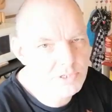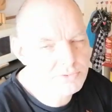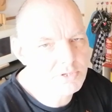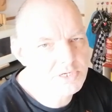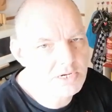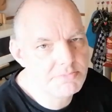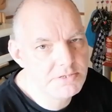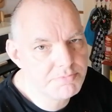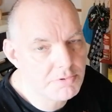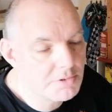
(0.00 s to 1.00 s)
poêle soit
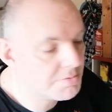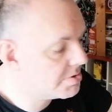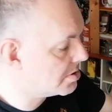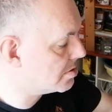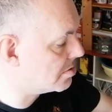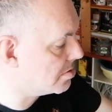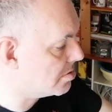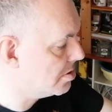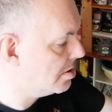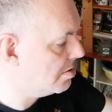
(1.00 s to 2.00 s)
cramée pour l'enlever. Hein.
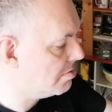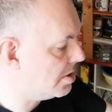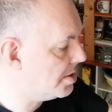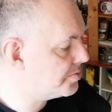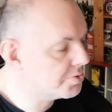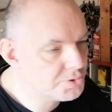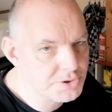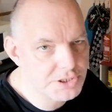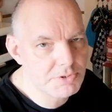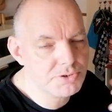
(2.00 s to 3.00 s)
Il faut
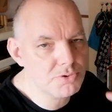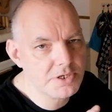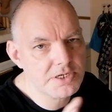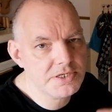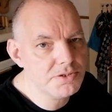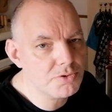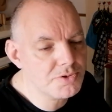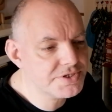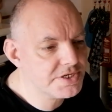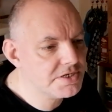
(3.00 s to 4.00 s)
juste que ça soit doré des deux
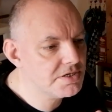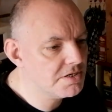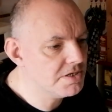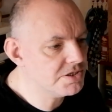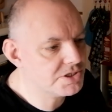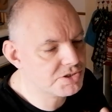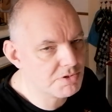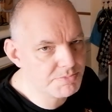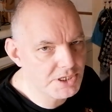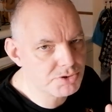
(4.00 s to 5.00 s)
côtés et que ça
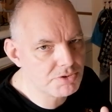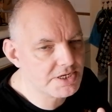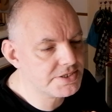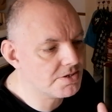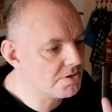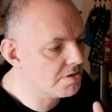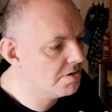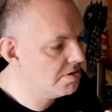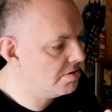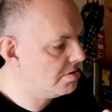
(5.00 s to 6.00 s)
soit bien chaud à l'intérieur.
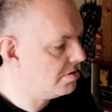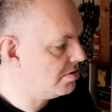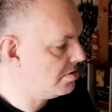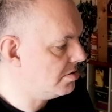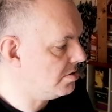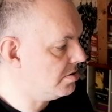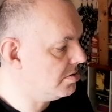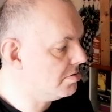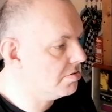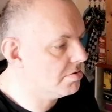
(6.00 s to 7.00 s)
Et
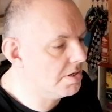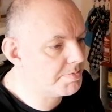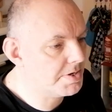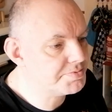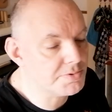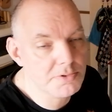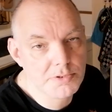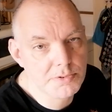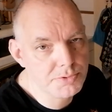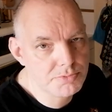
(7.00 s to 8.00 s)
euh, après, il
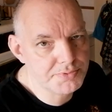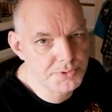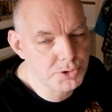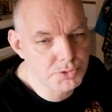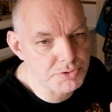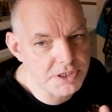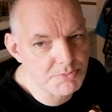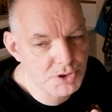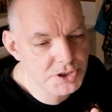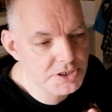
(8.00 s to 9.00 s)
faut tout de suite
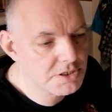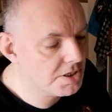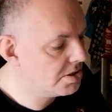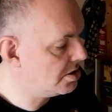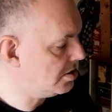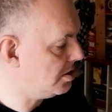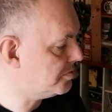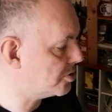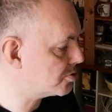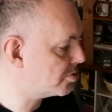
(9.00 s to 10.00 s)
les manger
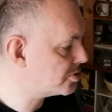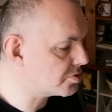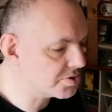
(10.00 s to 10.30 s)
et franchement